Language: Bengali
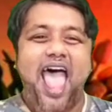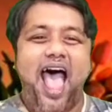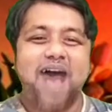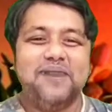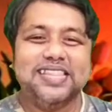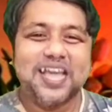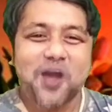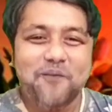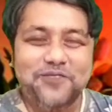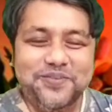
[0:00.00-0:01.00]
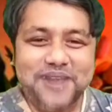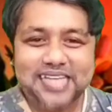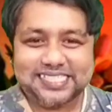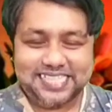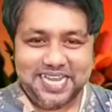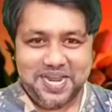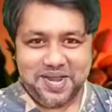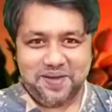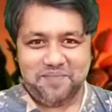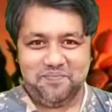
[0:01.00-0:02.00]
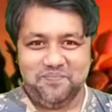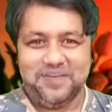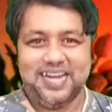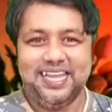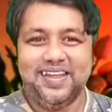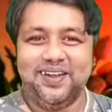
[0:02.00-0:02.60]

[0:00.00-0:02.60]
আমাদের অপু মাসি মানে